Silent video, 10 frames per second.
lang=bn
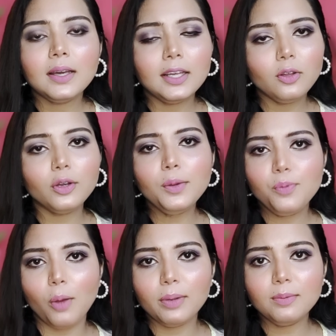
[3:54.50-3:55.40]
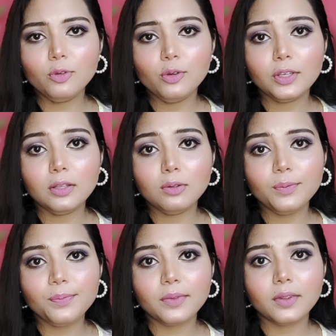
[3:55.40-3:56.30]
এই ধরনের প্রবলেমগুলো কিন্তু
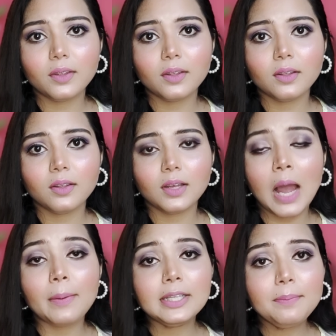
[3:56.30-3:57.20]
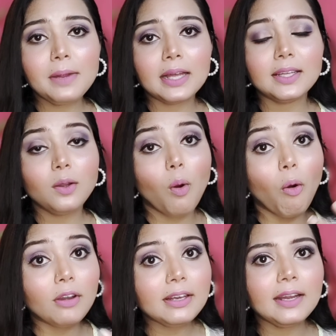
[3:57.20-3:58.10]
আমাদের মেয়েদের
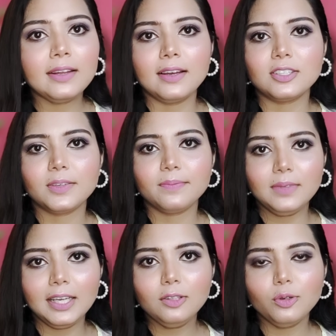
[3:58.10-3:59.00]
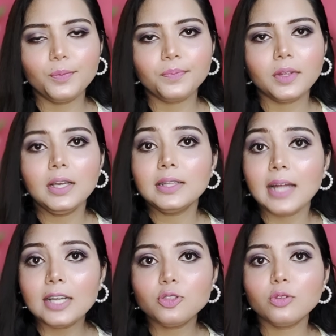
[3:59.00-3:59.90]
অনেকেরই আসে তাই তো
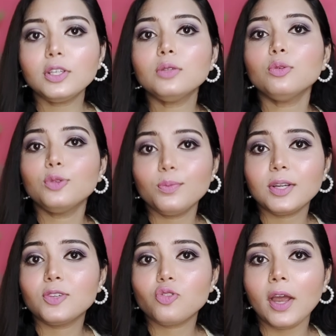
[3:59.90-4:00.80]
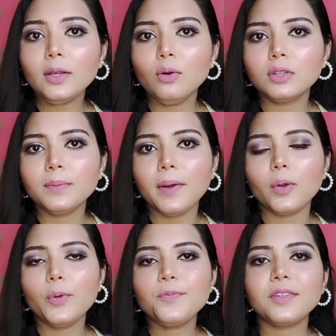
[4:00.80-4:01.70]
তার জন্য কিন্তু তোমরা ট্রাই করতে
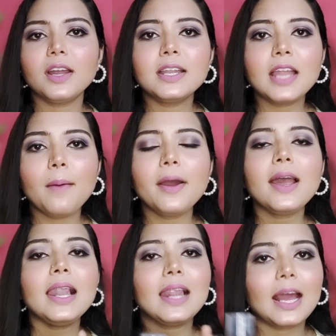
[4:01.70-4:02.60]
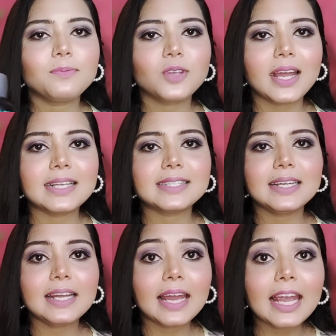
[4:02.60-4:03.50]
পারো নাওয়ায়া লাইফ
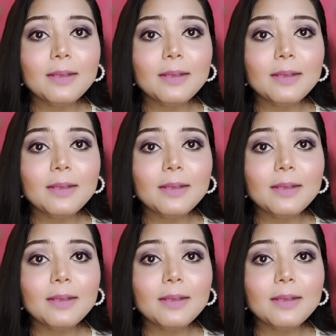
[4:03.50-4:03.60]
সায়েন্সের এই